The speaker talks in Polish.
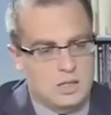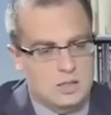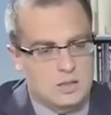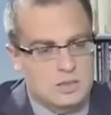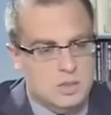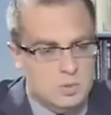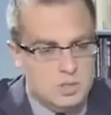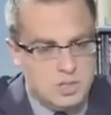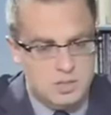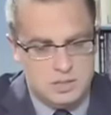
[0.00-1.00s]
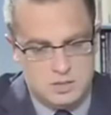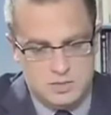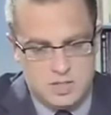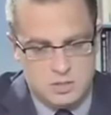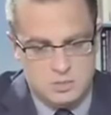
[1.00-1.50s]
E, samodzielnie
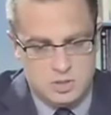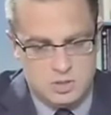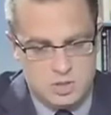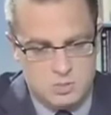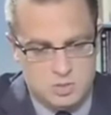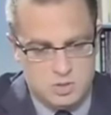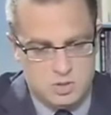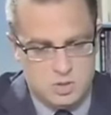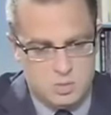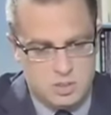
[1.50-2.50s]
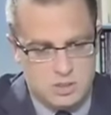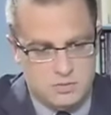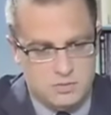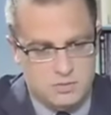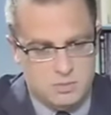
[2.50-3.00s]
wydaje mi się, że, że przy,
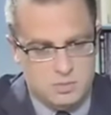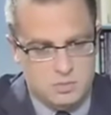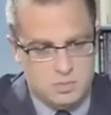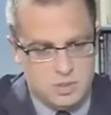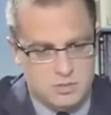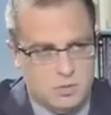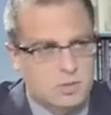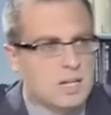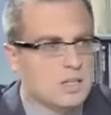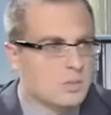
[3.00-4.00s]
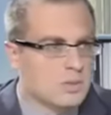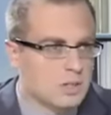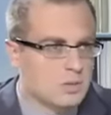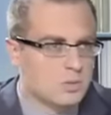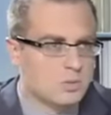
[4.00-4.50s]
takiej, przy takim frontalnym
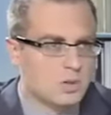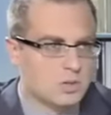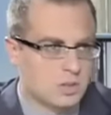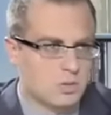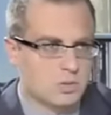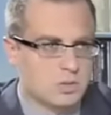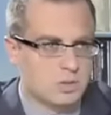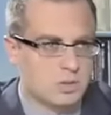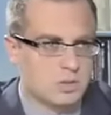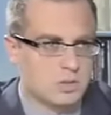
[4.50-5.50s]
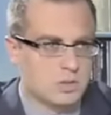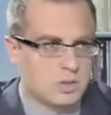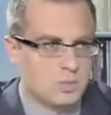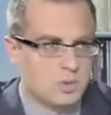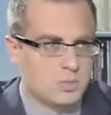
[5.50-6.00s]
ataku, ataku Rosji i,
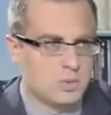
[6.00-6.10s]
e, i